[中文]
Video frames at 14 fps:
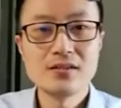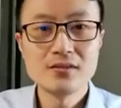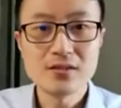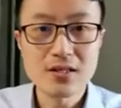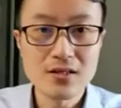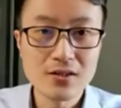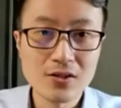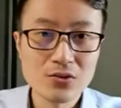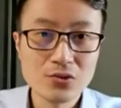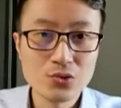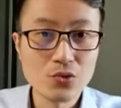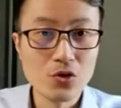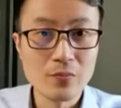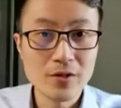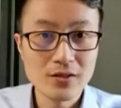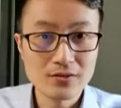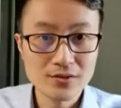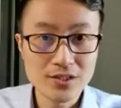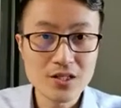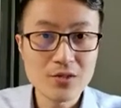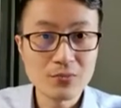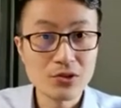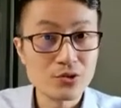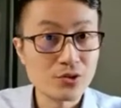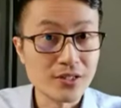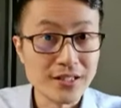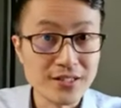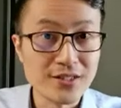当然了，如果我们要进一步的
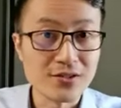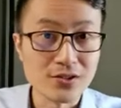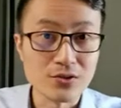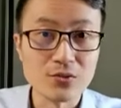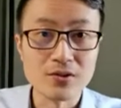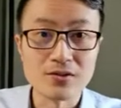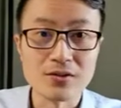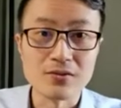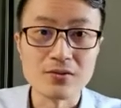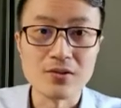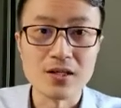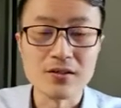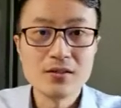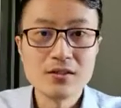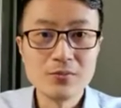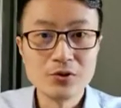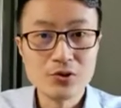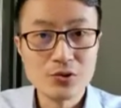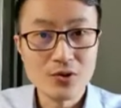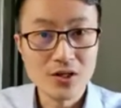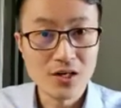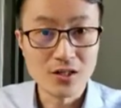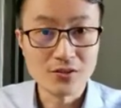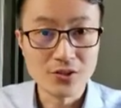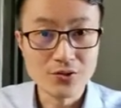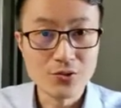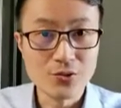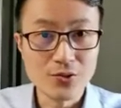去理解这个问题的话，那么对于好
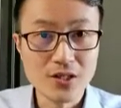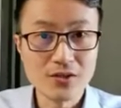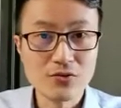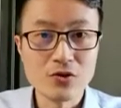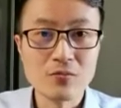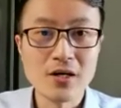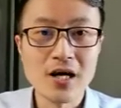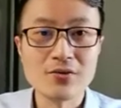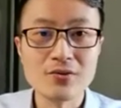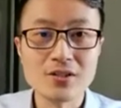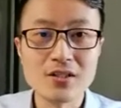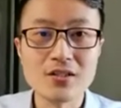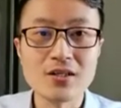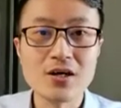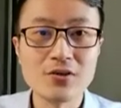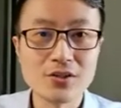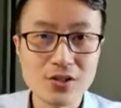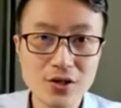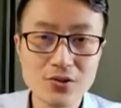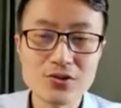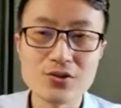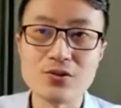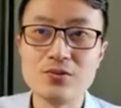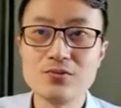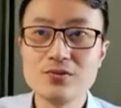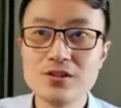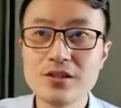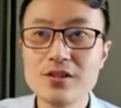的英语语音，我们还有更高的要求。
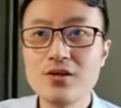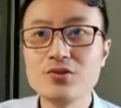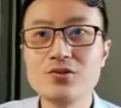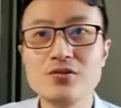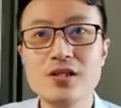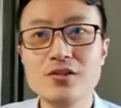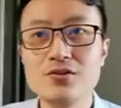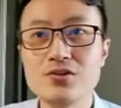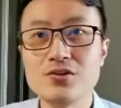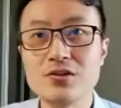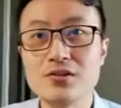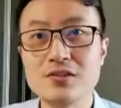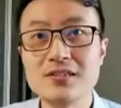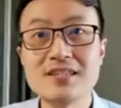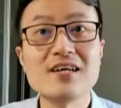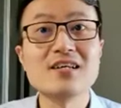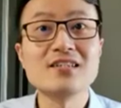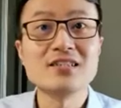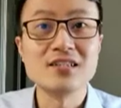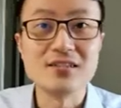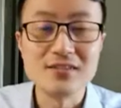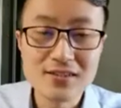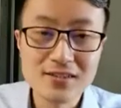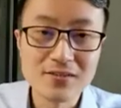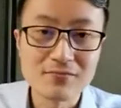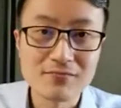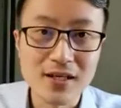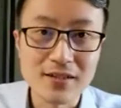这个要求呢，就是三个层
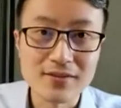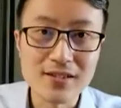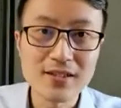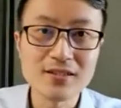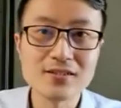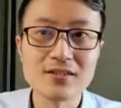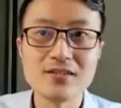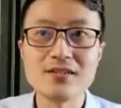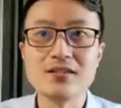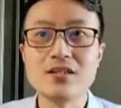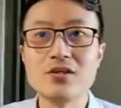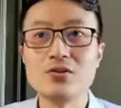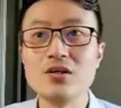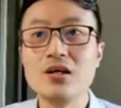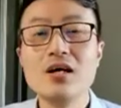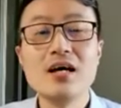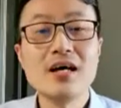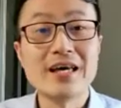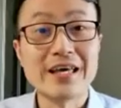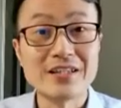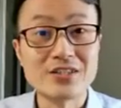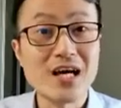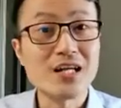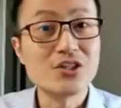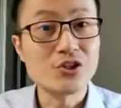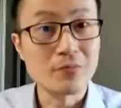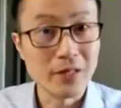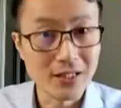次啊。第一个层次呢，叫做
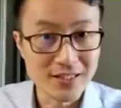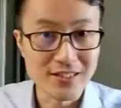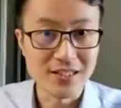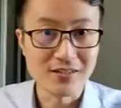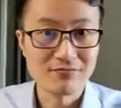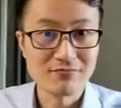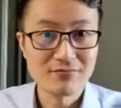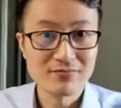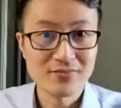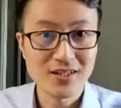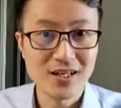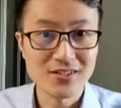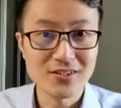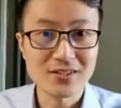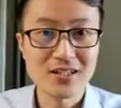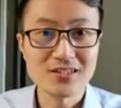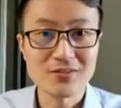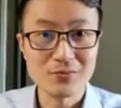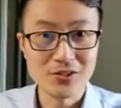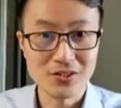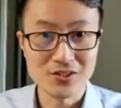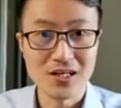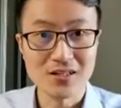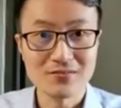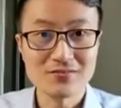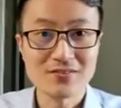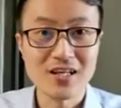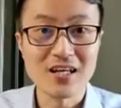intelligibility。那这个单词比较
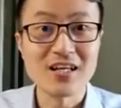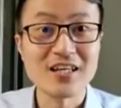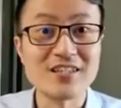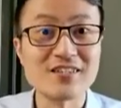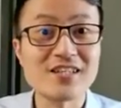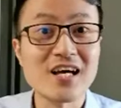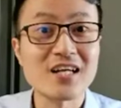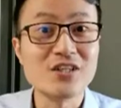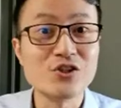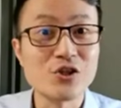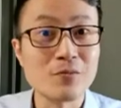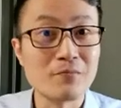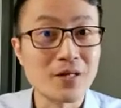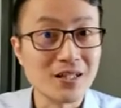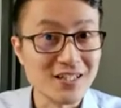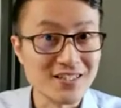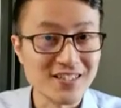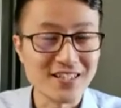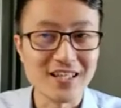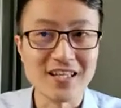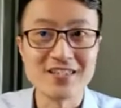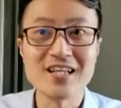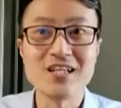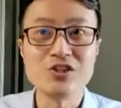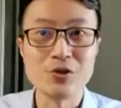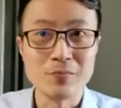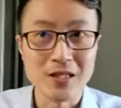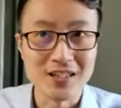长
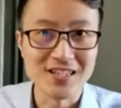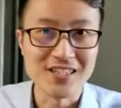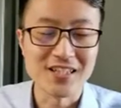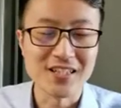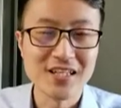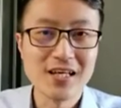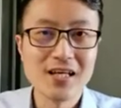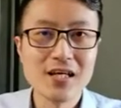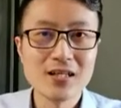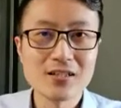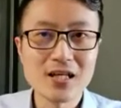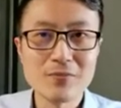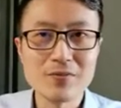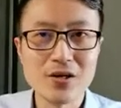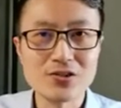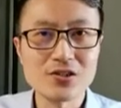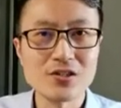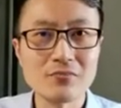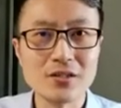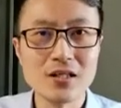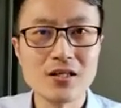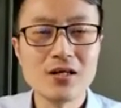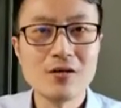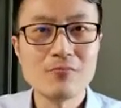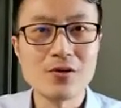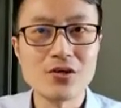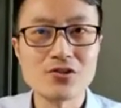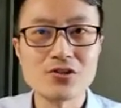啊，intelligibility，intelligibility。它表示什么呢？
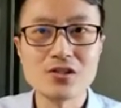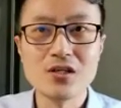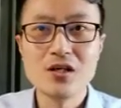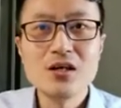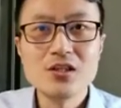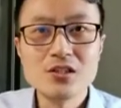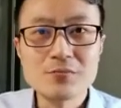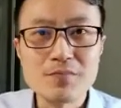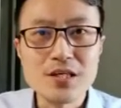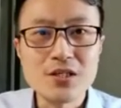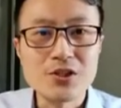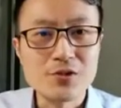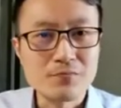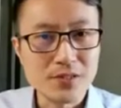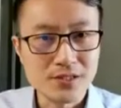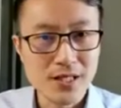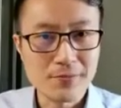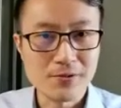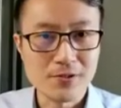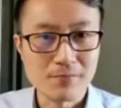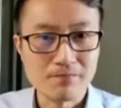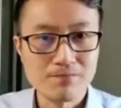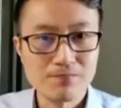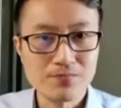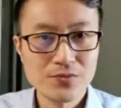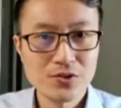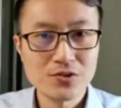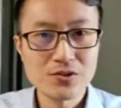表示 speech perception，
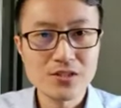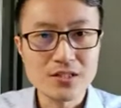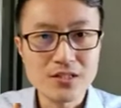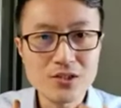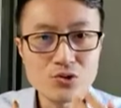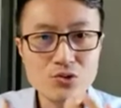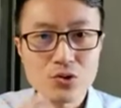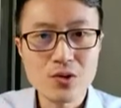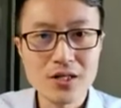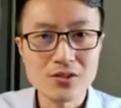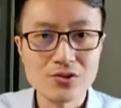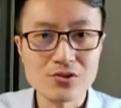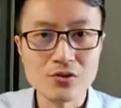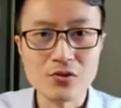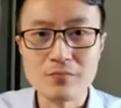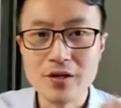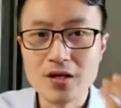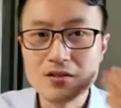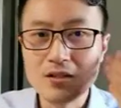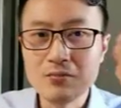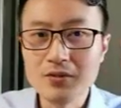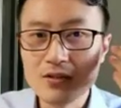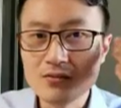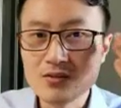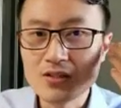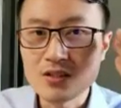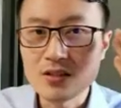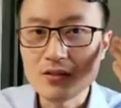就是你在说话的时候，别人能不能
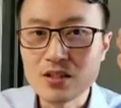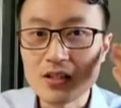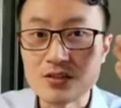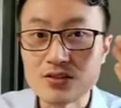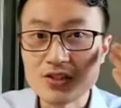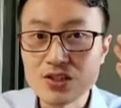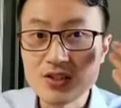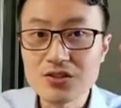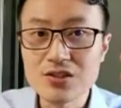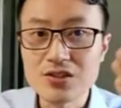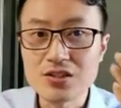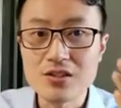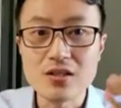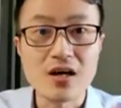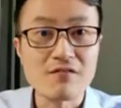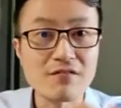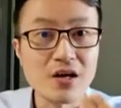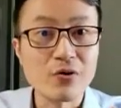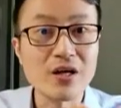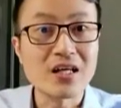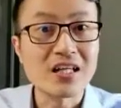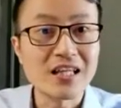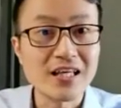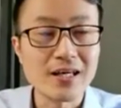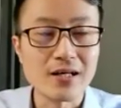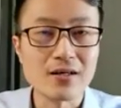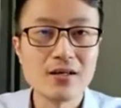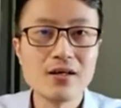听得很清晰啊？Very
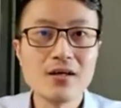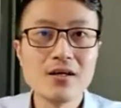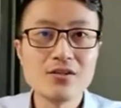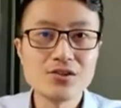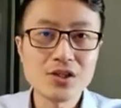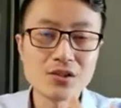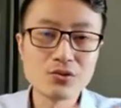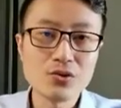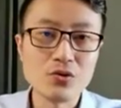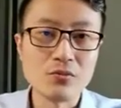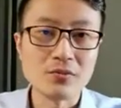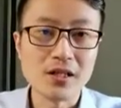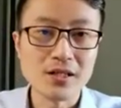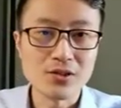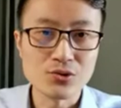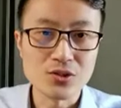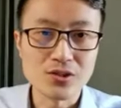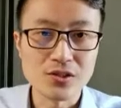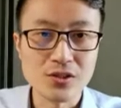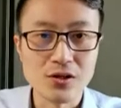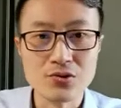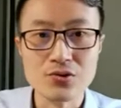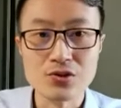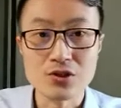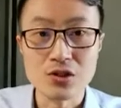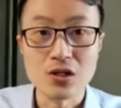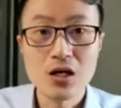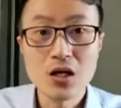clear。这个对于我们大家学习的要求
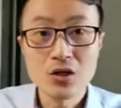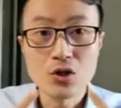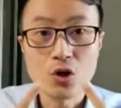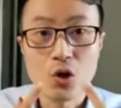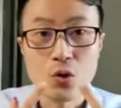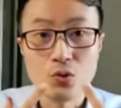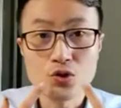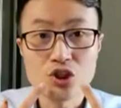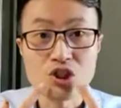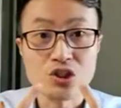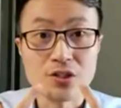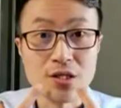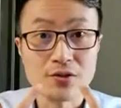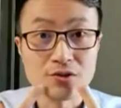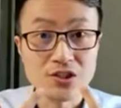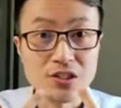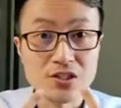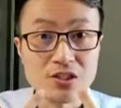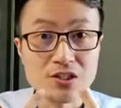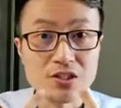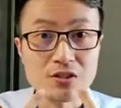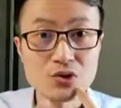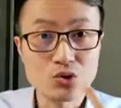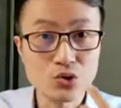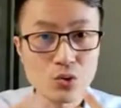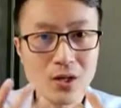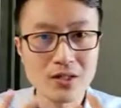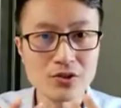是口齿要清晰，
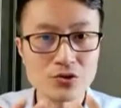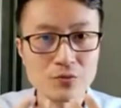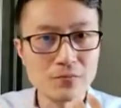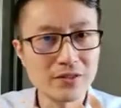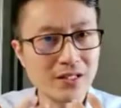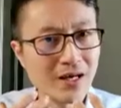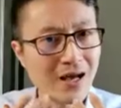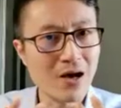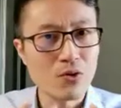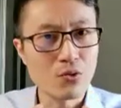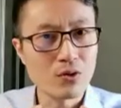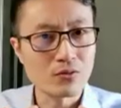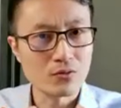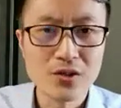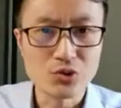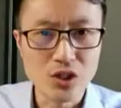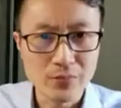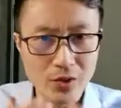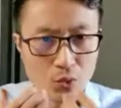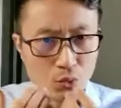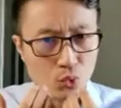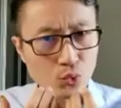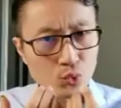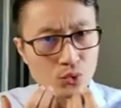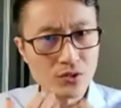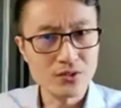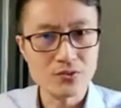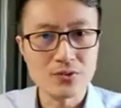说话的时候不能含混，嘴里面呜噜呜
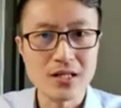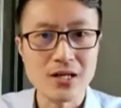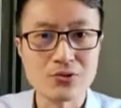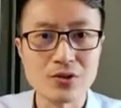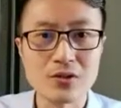噜的那种感